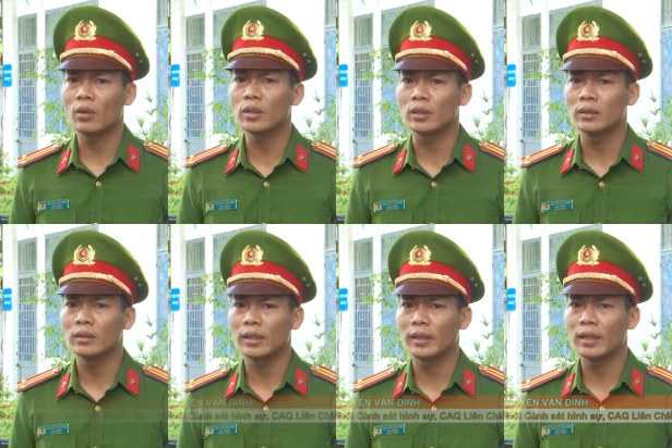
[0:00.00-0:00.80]
đối tượng
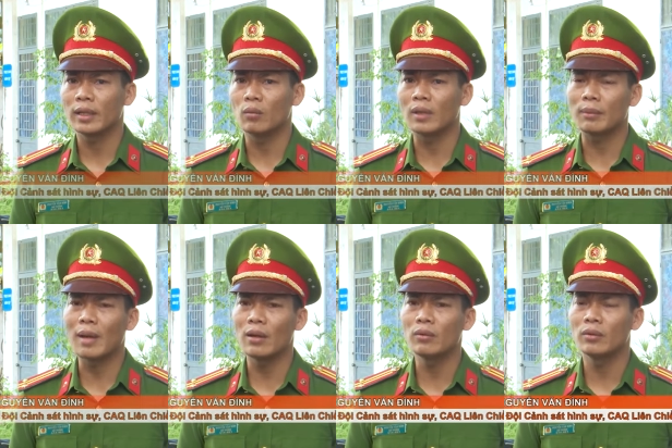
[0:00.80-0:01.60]
thì là cũng cảnh
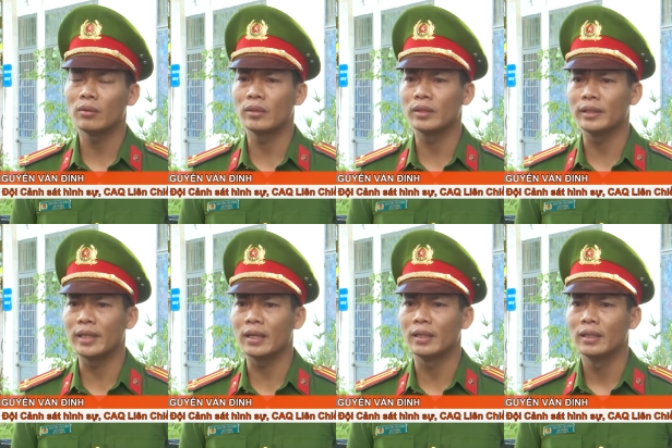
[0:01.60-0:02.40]
báo người
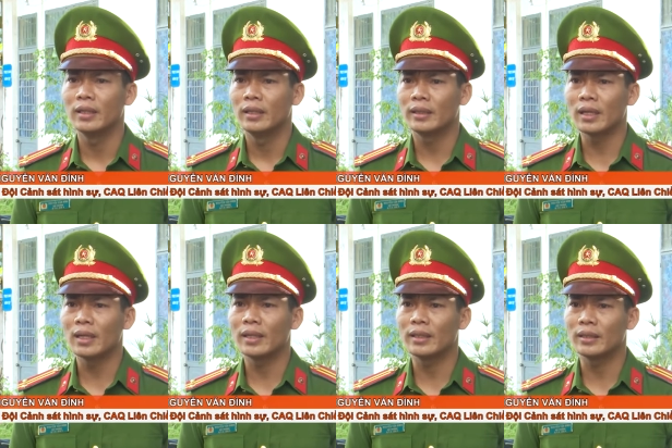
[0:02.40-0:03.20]
dân,
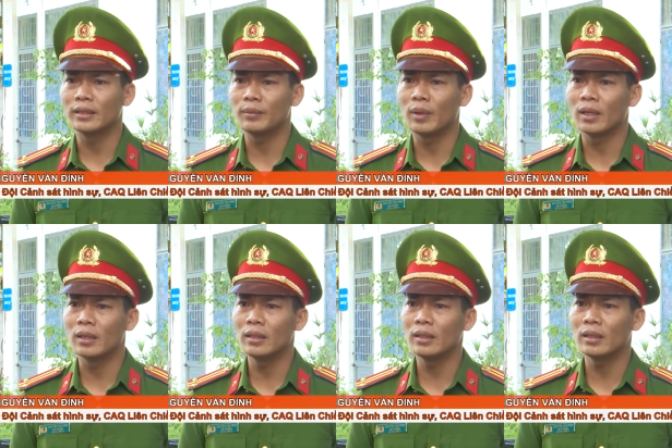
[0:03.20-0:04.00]
nhất là những người mà
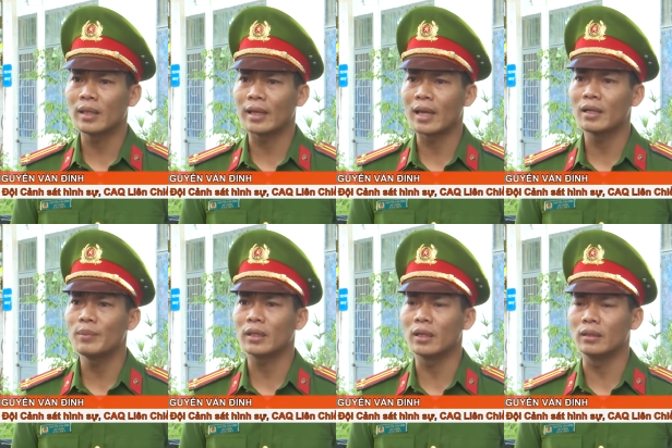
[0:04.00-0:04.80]
ở tại các cái
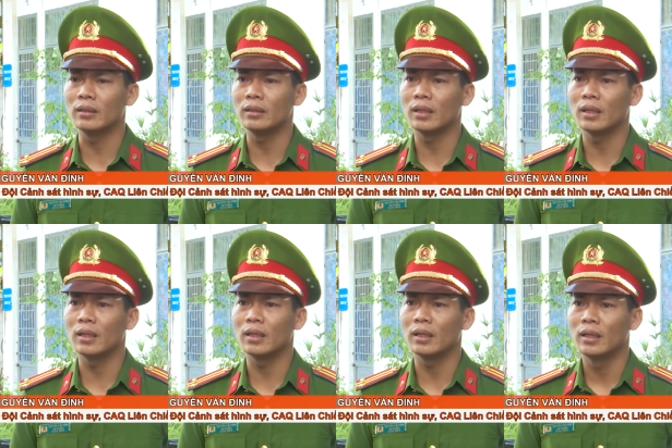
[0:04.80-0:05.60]
biệt thự
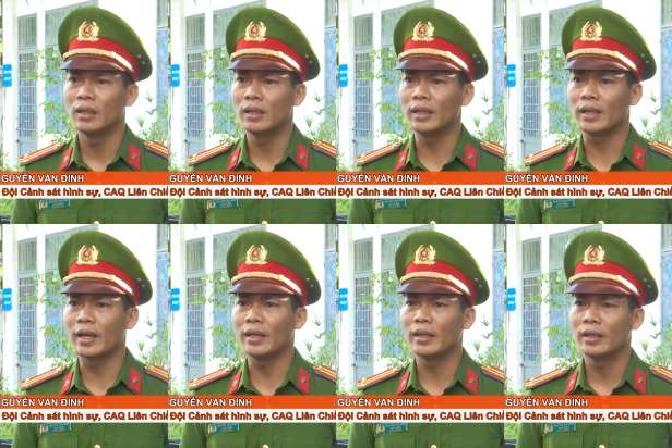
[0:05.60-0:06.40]
à, liền
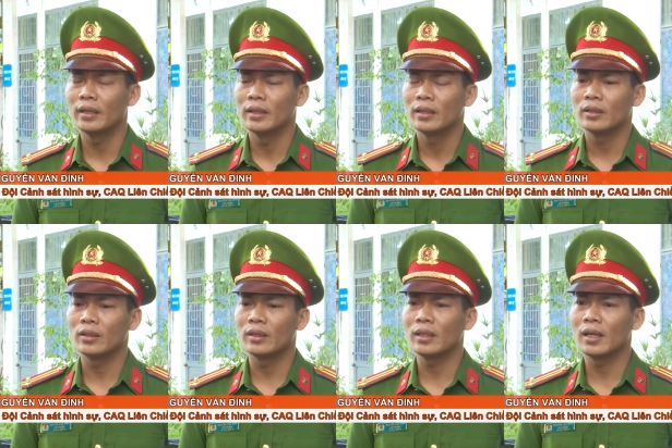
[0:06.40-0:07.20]
kề,
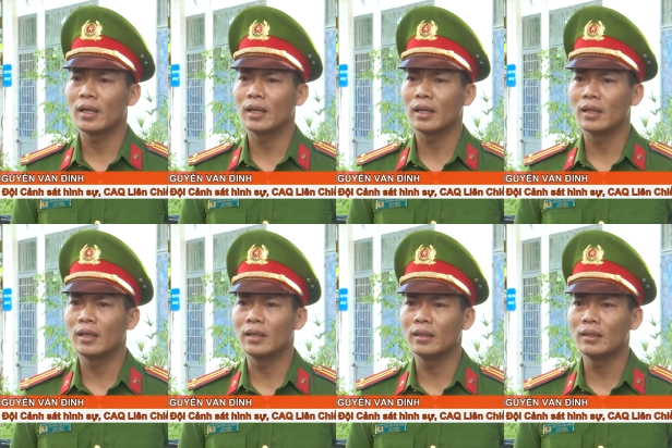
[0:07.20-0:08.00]
rồi là
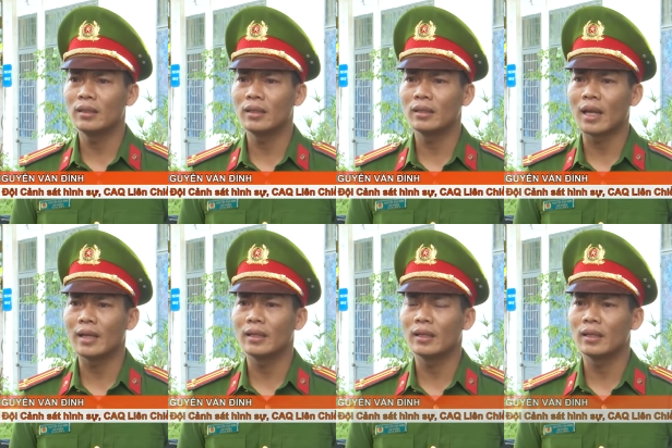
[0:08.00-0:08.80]
ở
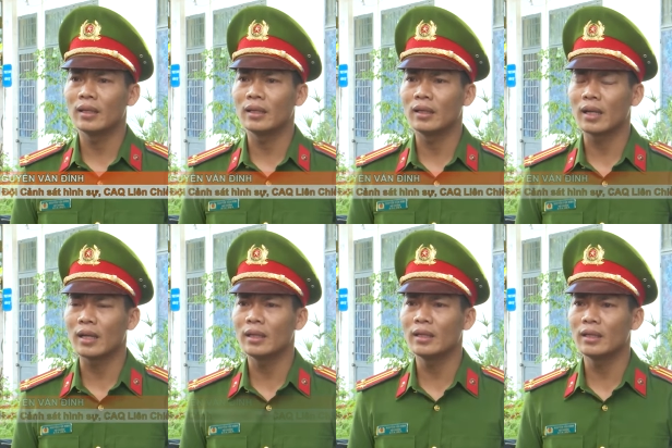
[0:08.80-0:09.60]
tại à,
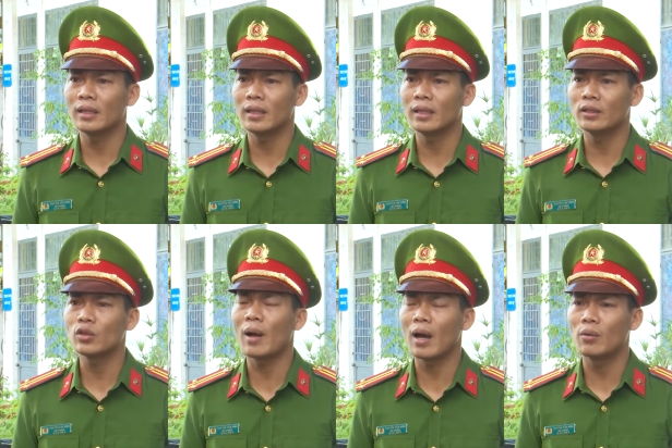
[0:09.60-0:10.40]
các cái à,
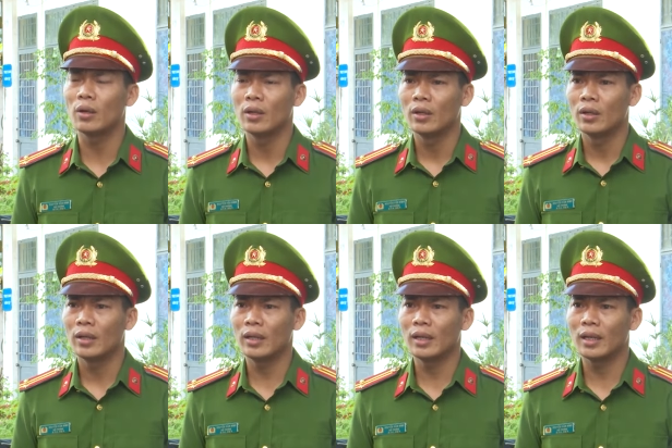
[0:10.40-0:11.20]
shop house
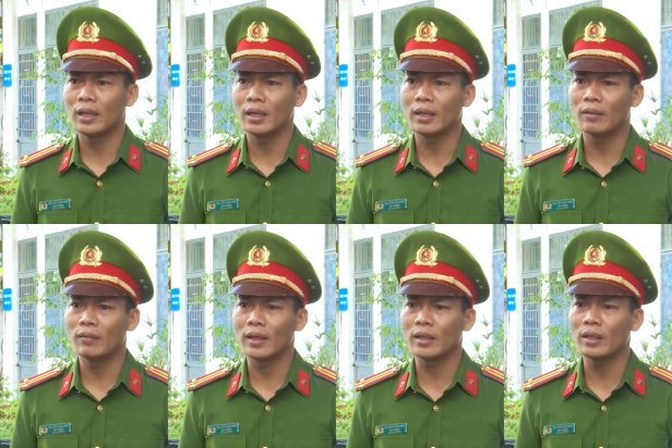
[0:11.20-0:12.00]
là là
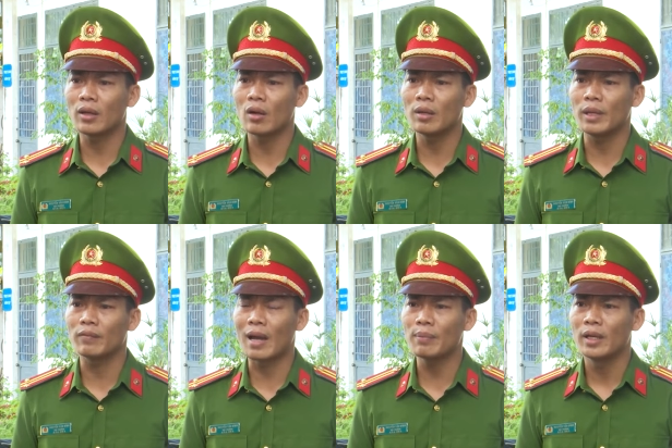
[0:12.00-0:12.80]
phải có cái biện
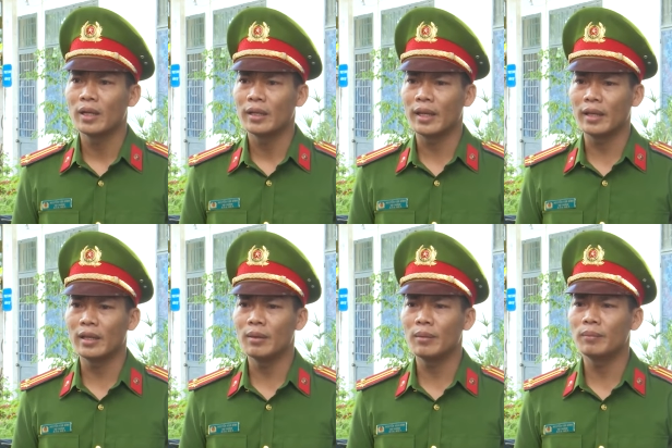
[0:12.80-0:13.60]
pháp
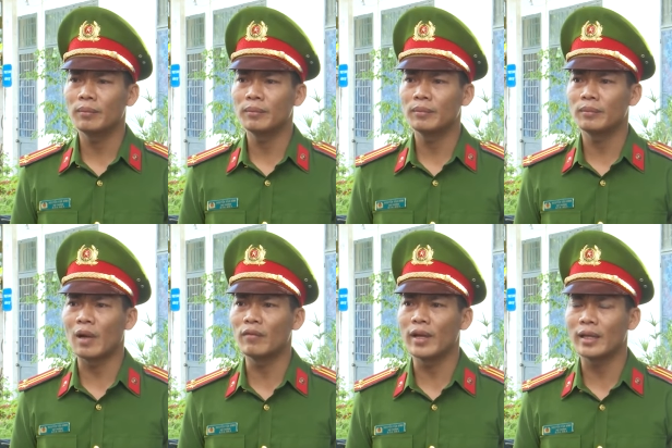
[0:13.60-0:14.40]
để
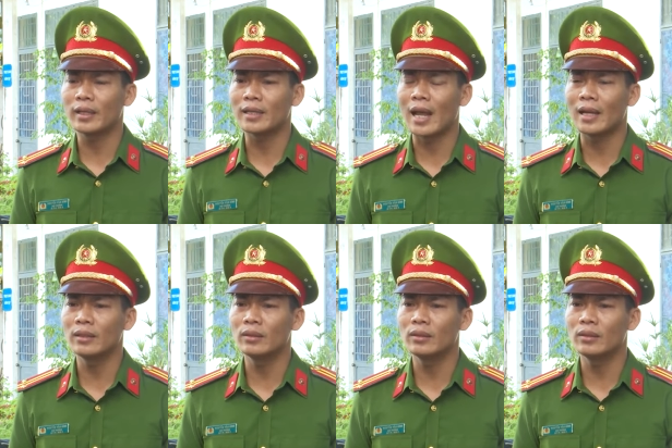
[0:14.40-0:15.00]
bảo vệ cái tài sản